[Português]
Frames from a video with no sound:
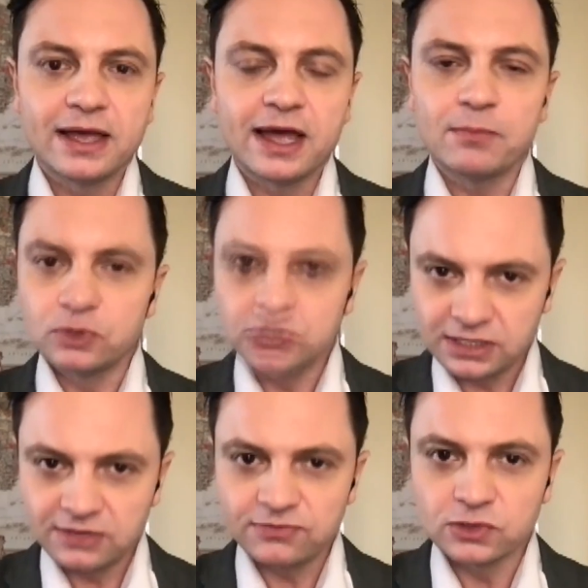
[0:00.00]
É
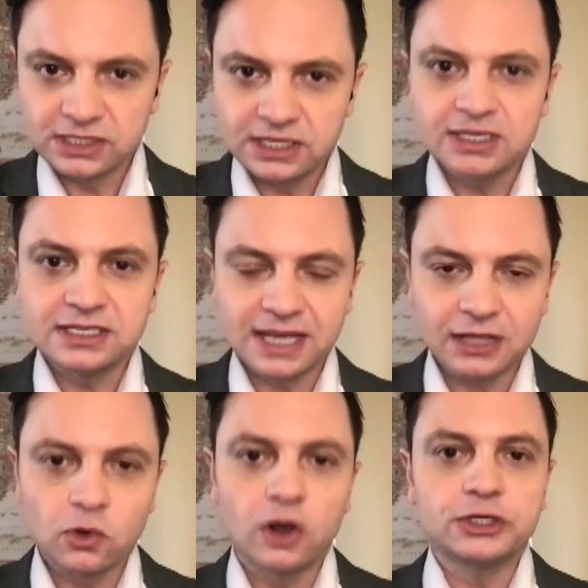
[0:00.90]
possível sim que se
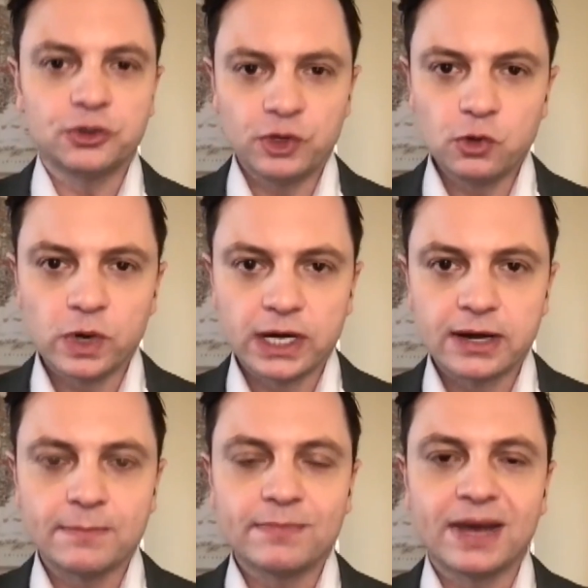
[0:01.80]
adote o yuan,
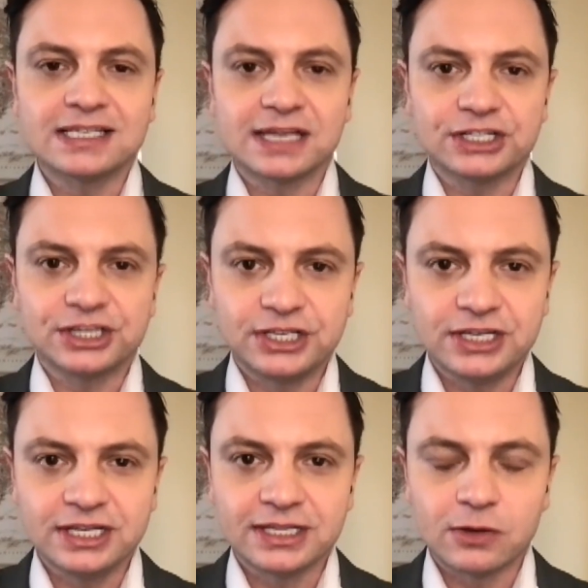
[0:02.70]
mas a
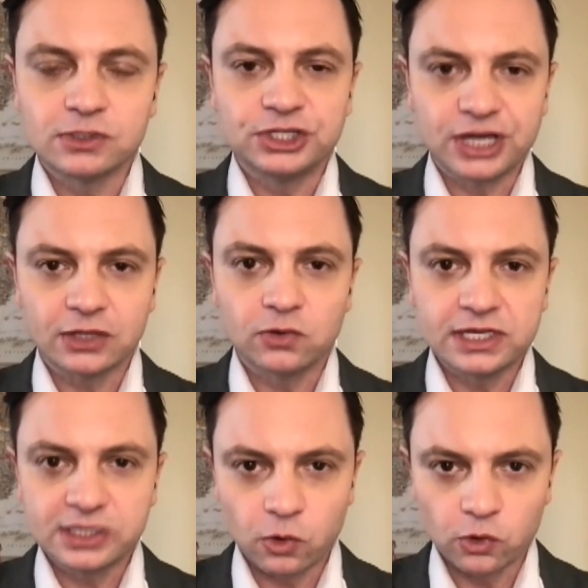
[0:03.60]
China, os indicadores
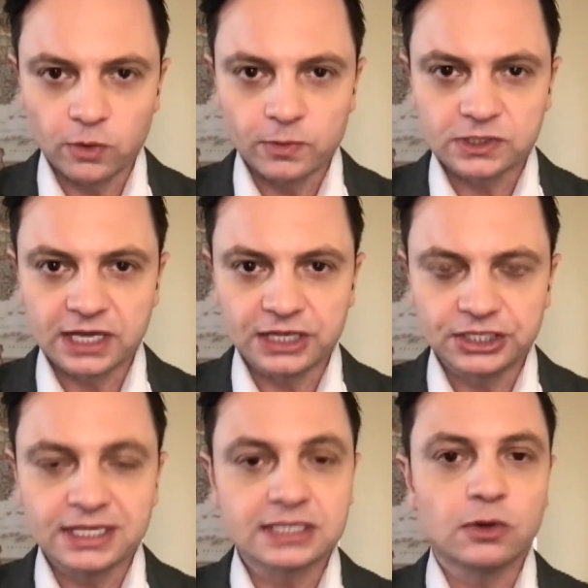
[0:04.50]
econômicos da China
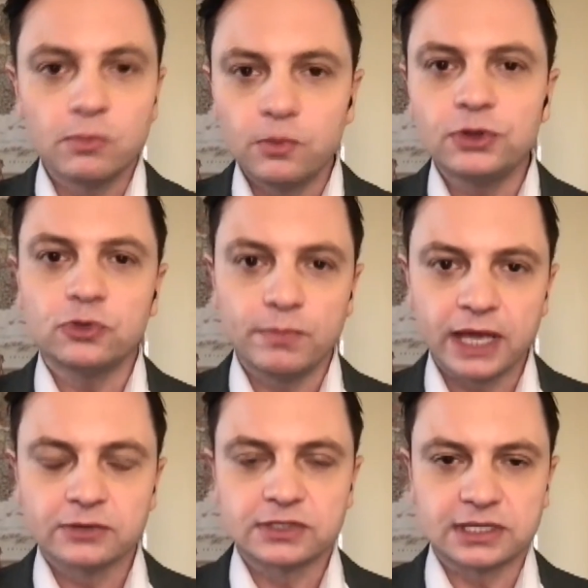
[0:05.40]
são muito menos
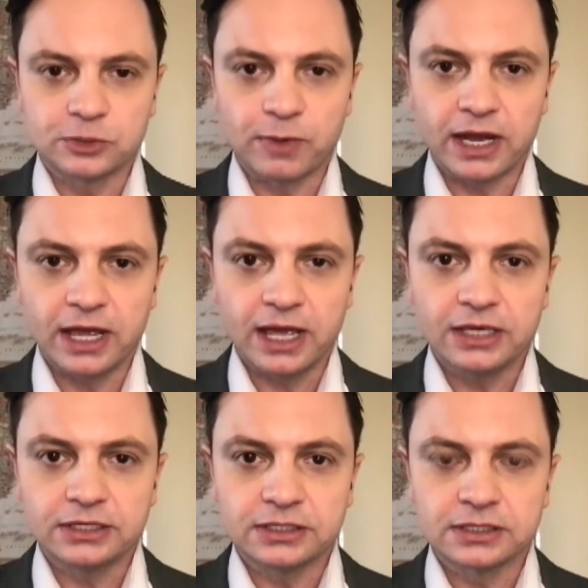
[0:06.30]

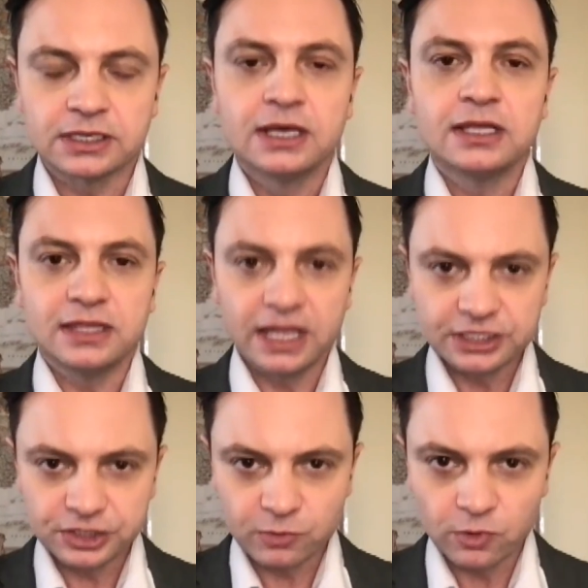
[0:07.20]
transparentes neste
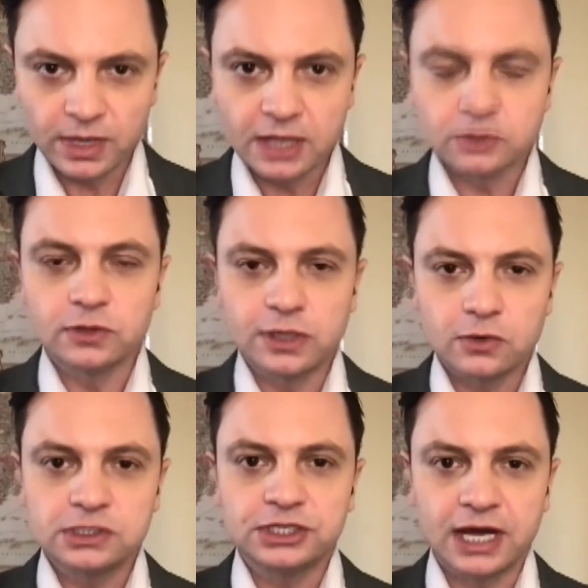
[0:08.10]
momento do que os
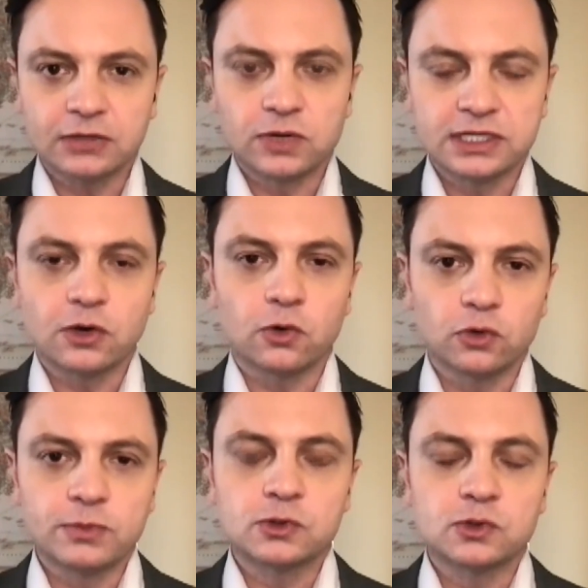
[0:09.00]
indicadores
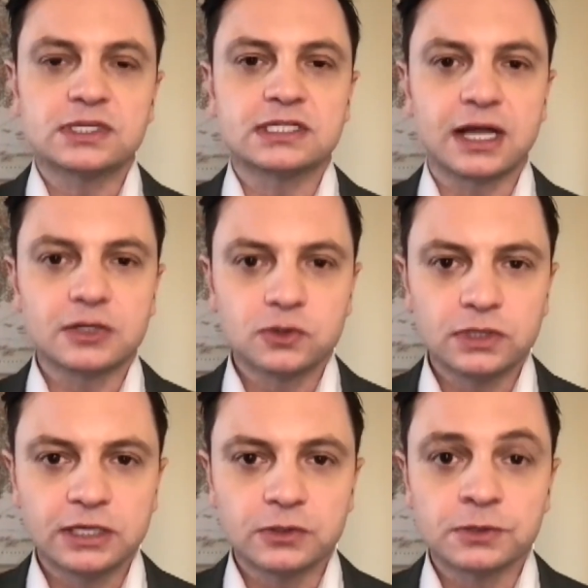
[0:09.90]
econômicos dos Estados
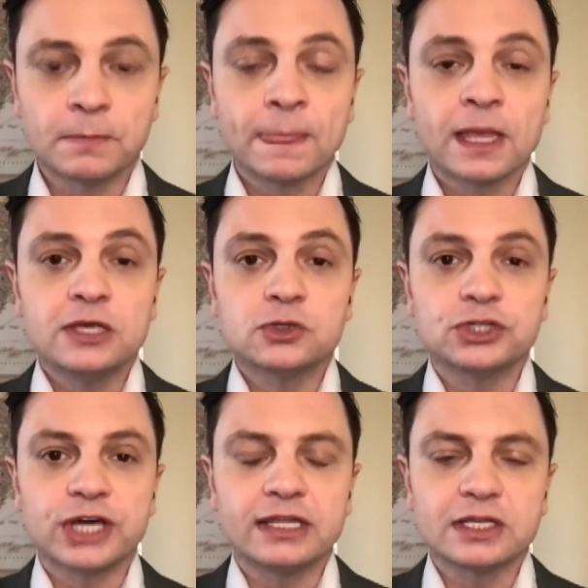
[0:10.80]
Unidos. Isso gera
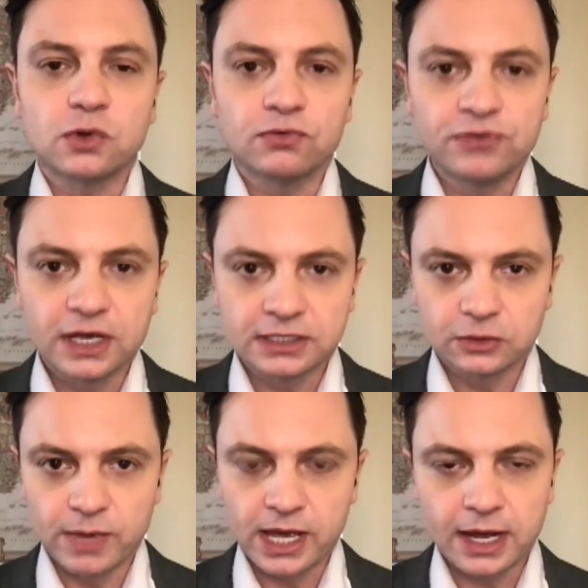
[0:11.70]
desconfiança do
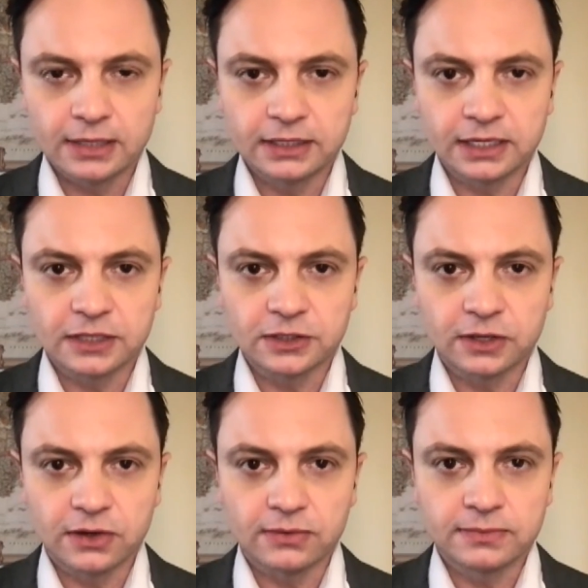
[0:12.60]
mercado
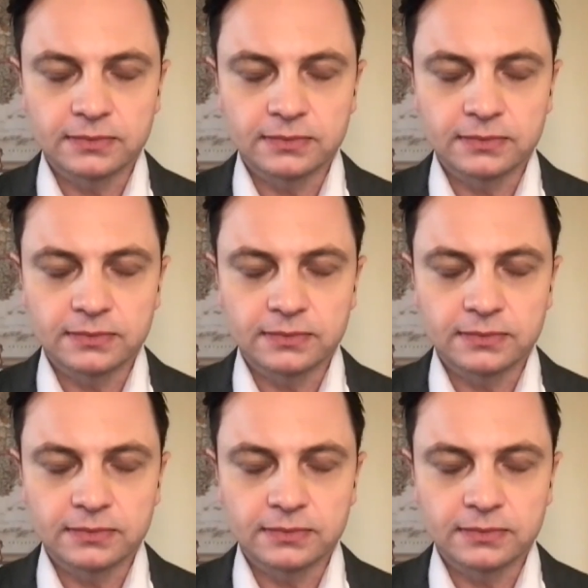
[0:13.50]
internacional.